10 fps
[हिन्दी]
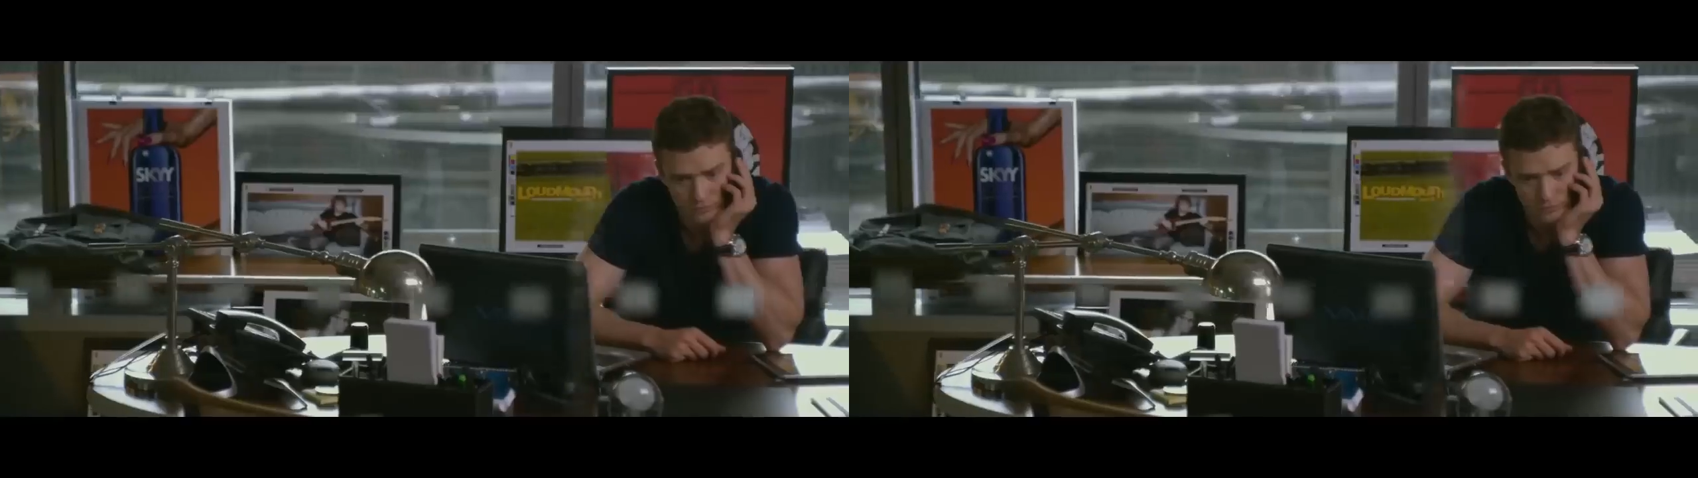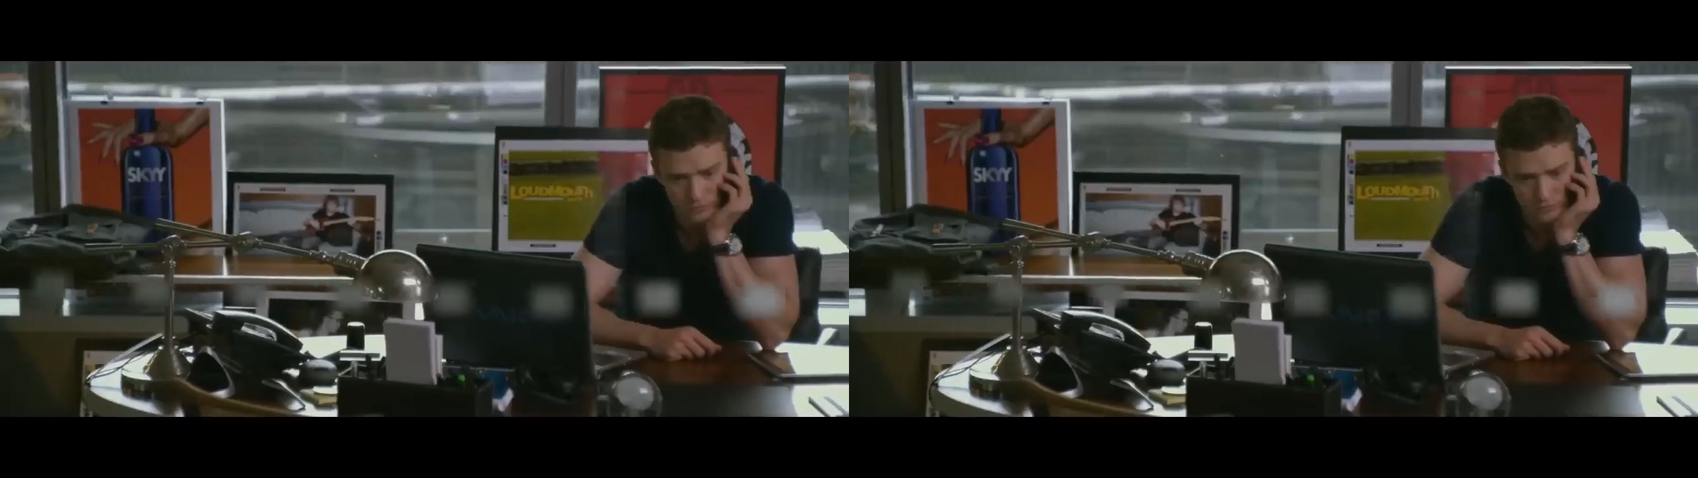
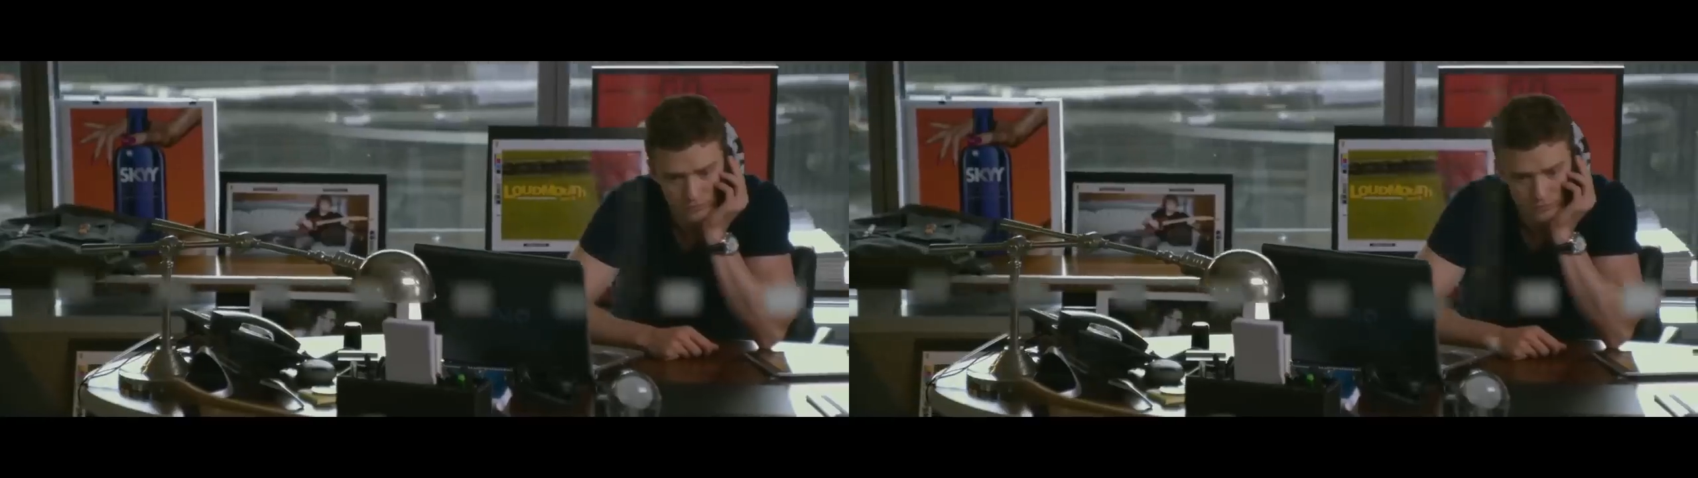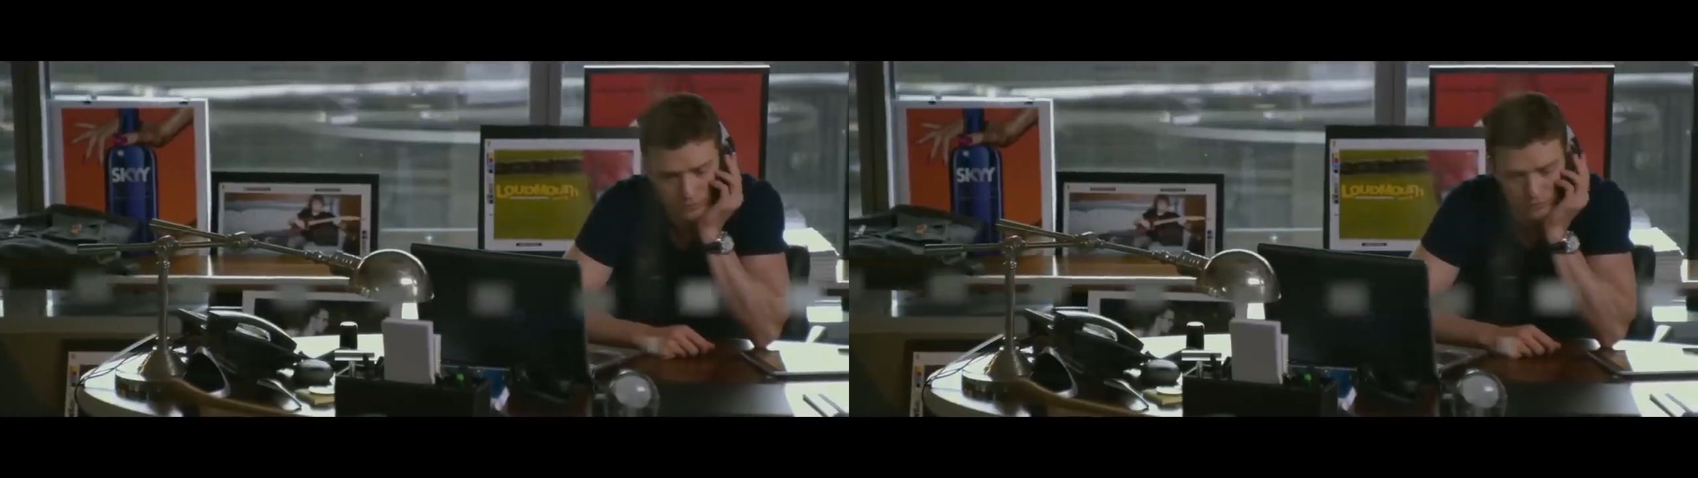से कुछ भी
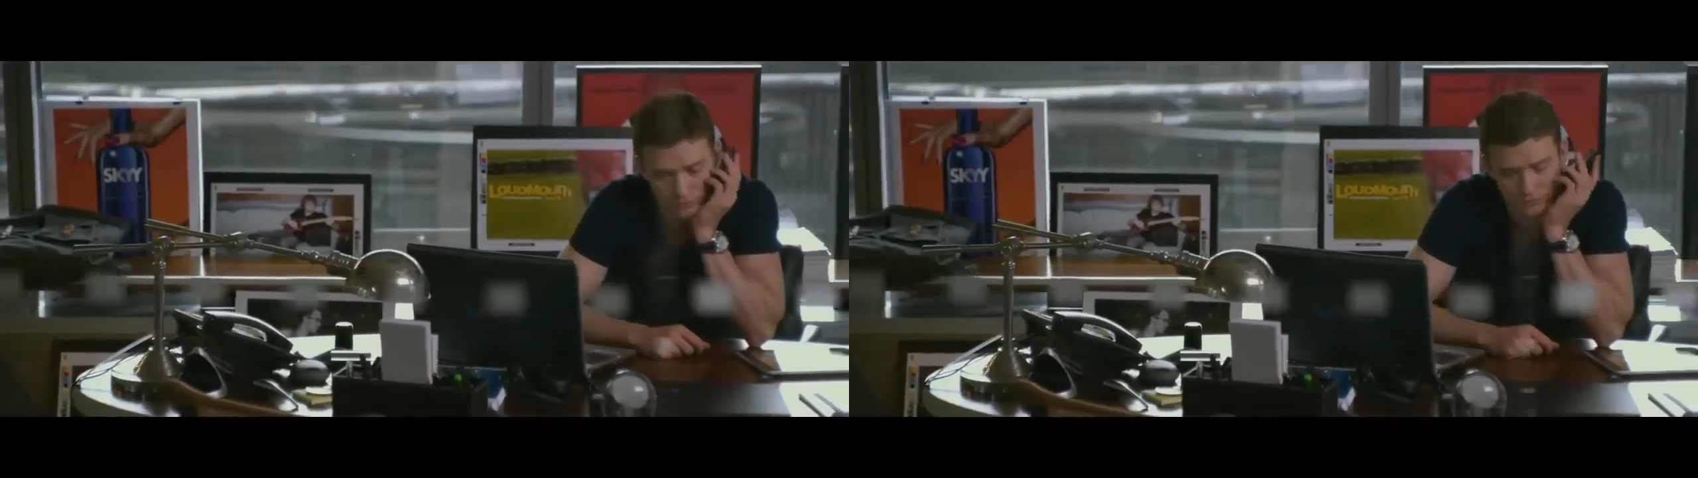बात नहीं